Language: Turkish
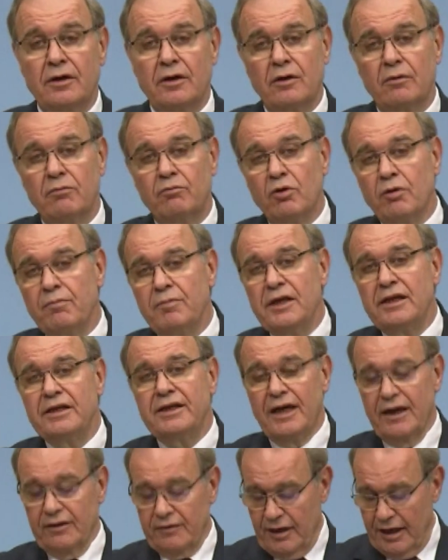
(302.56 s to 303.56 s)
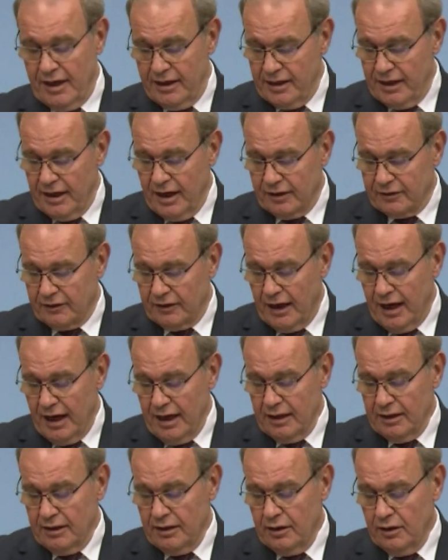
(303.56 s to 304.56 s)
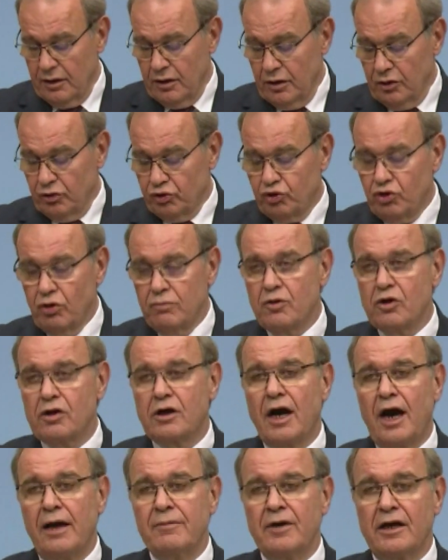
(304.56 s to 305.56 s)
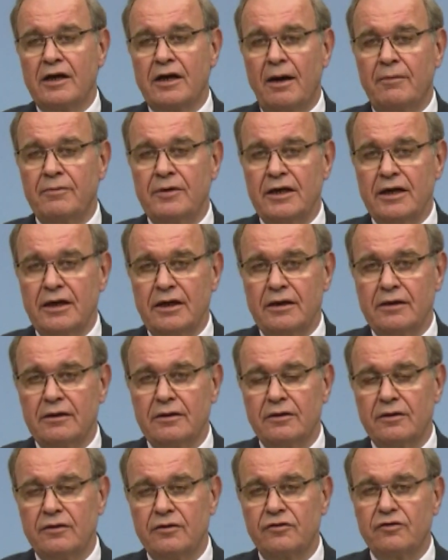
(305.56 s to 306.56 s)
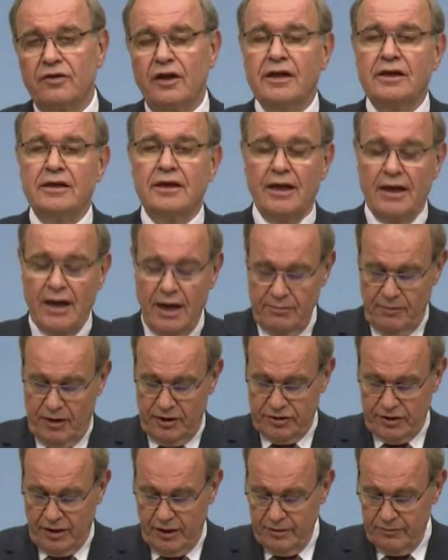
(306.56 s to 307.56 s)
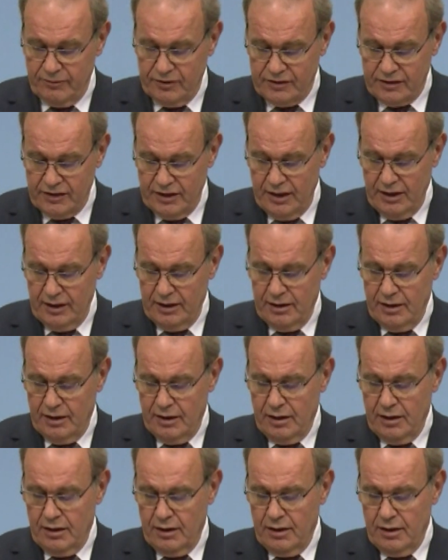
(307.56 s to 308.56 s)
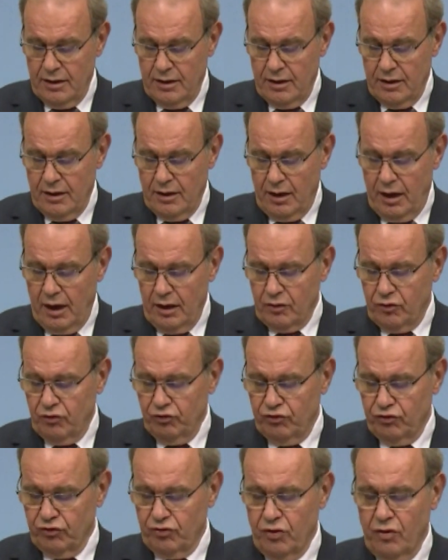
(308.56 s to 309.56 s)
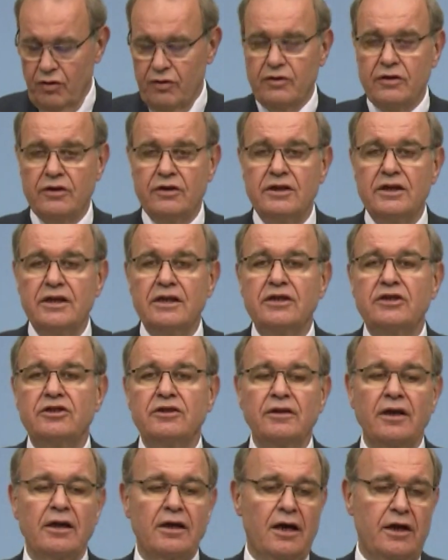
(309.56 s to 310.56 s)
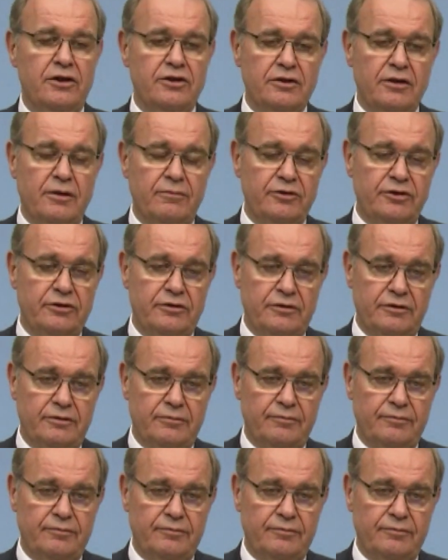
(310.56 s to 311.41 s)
bu bilgiye dayanarak da Çubuk Kaymakamı Sayın Genel Başkanımızı Akkuzu köyünün girişinde karşılamıştır.